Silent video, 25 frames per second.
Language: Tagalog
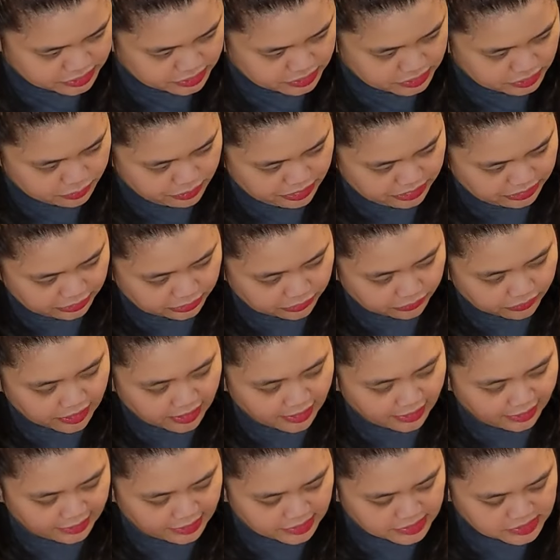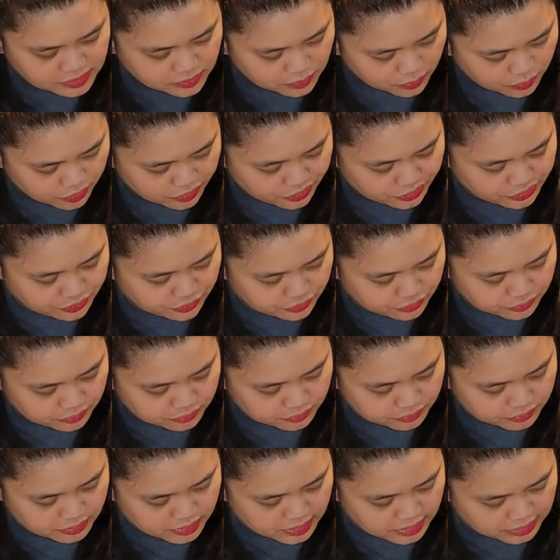sweet rice or
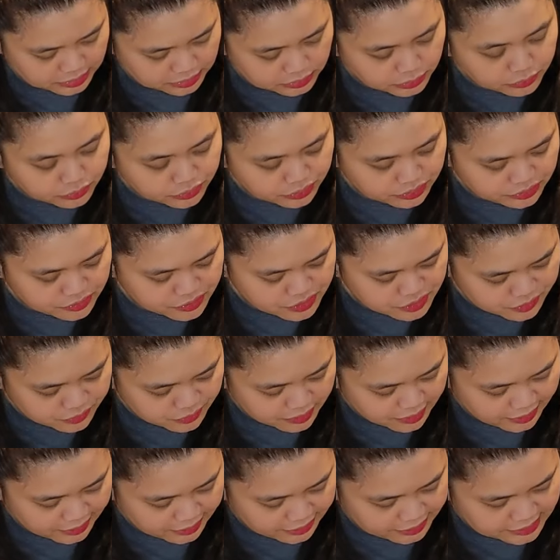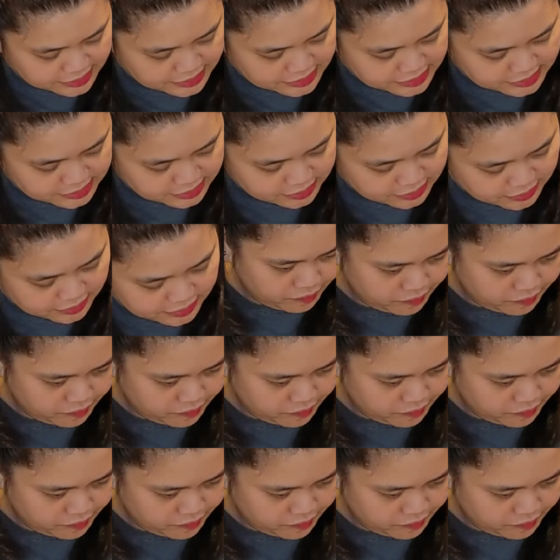yung uh, glutinous rice.